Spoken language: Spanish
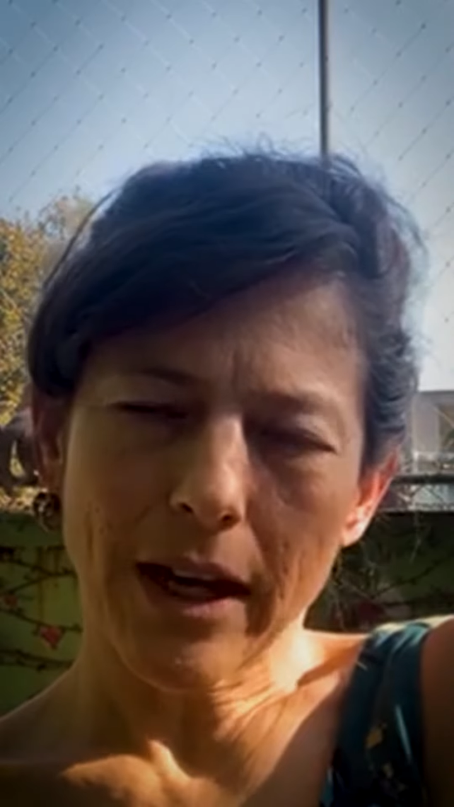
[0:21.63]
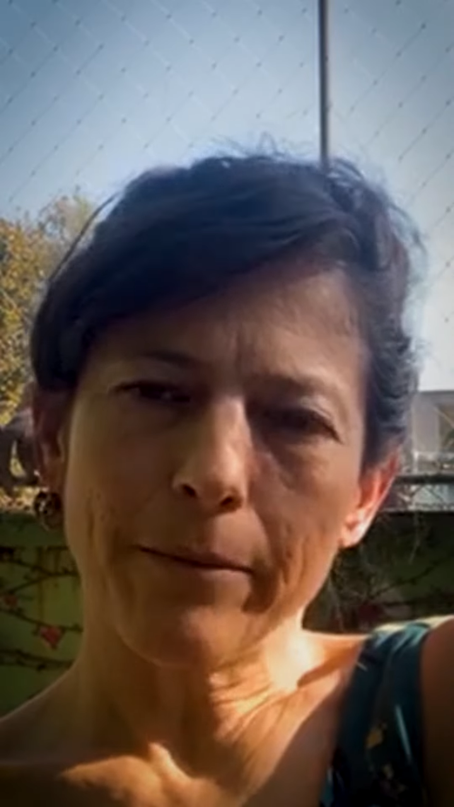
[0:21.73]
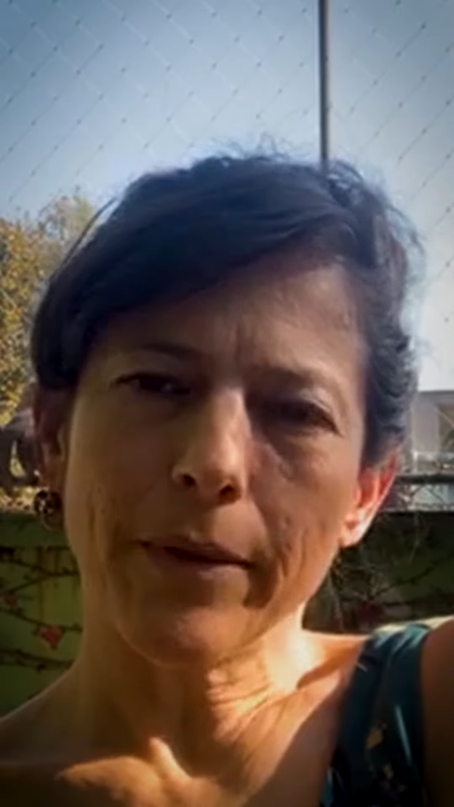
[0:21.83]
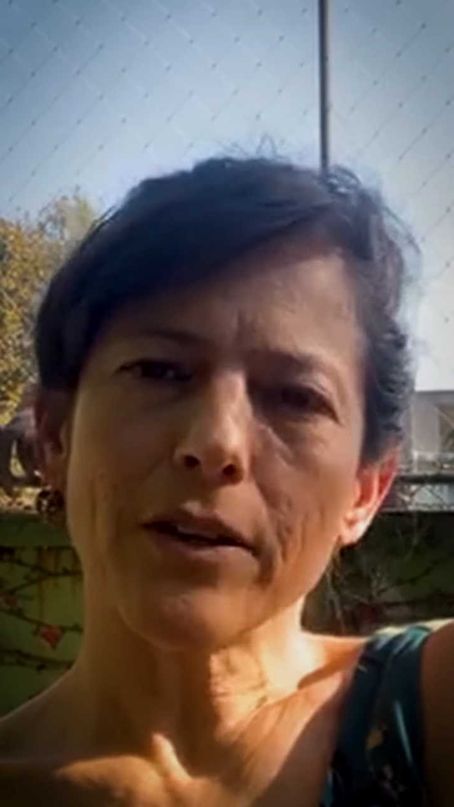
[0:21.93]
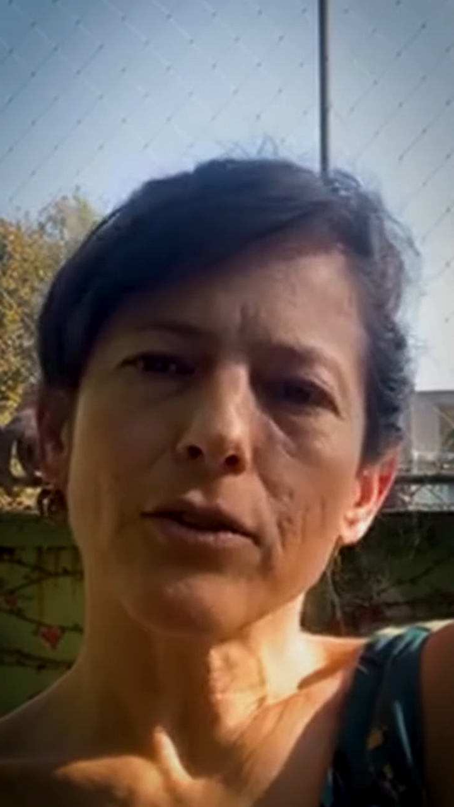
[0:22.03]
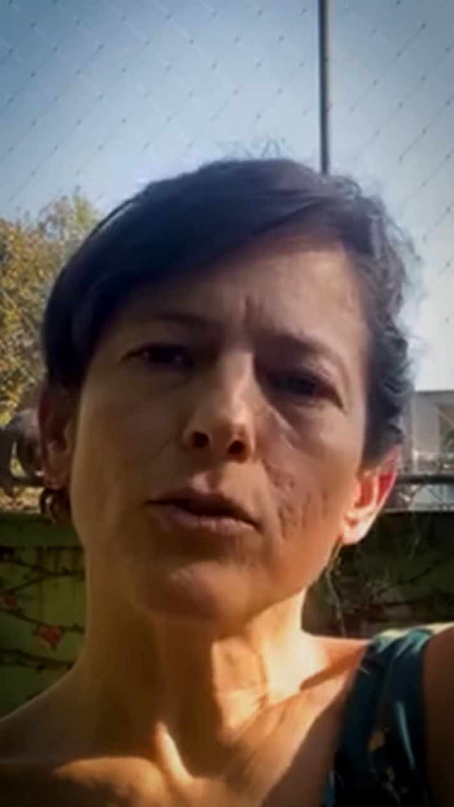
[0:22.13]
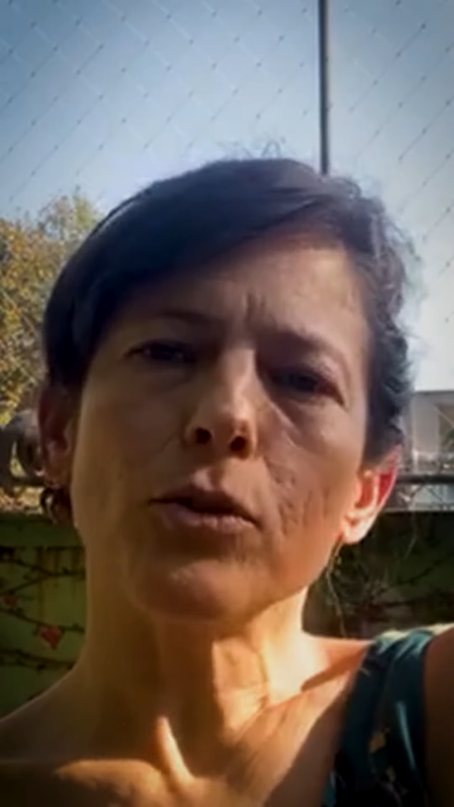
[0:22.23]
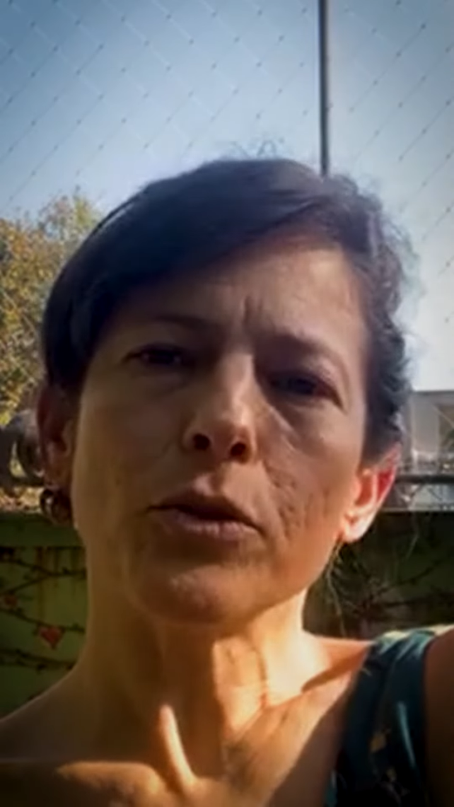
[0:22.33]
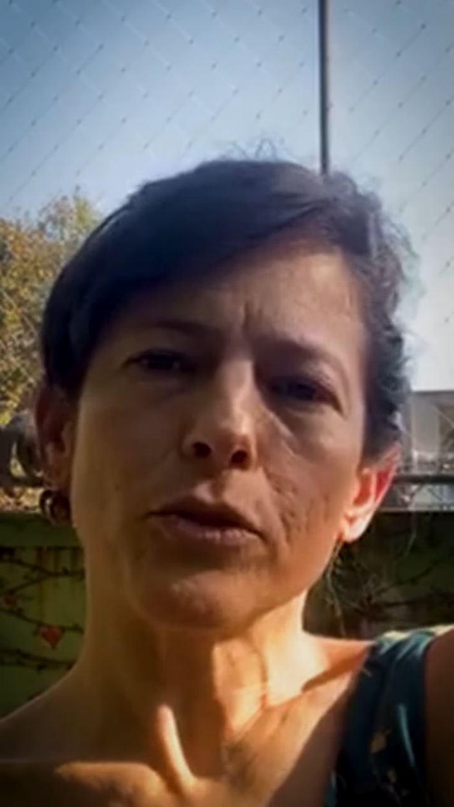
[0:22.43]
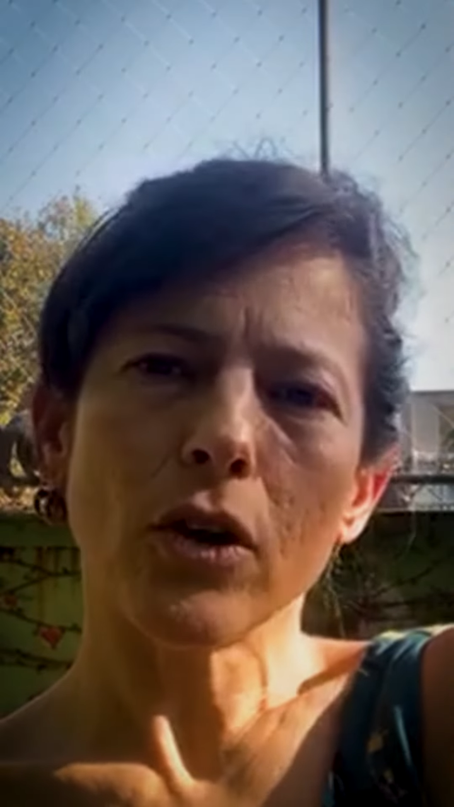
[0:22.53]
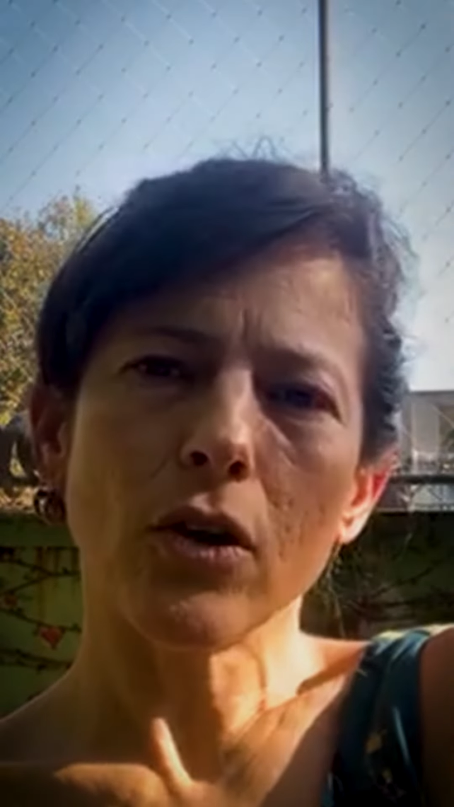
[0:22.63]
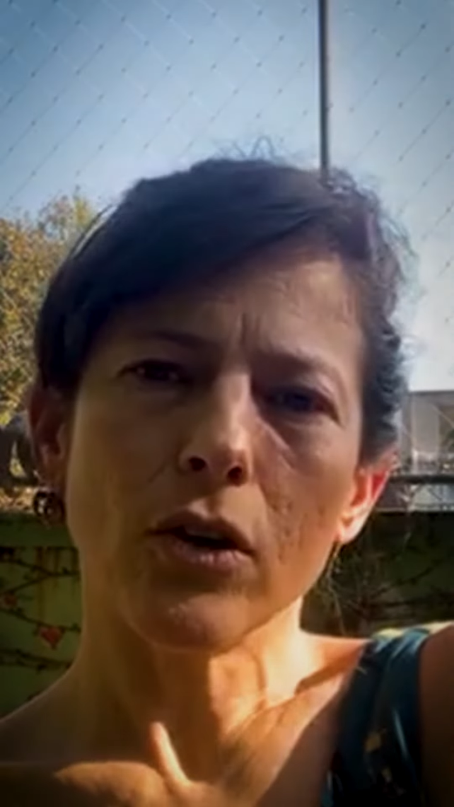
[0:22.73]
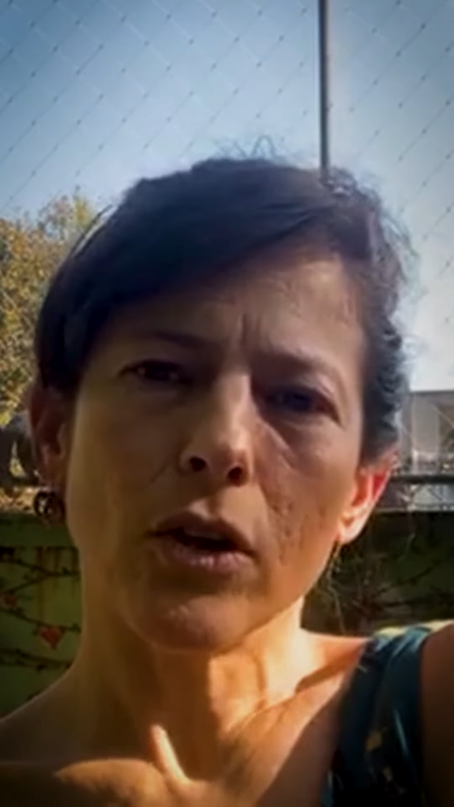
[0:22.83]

cambiar su uso,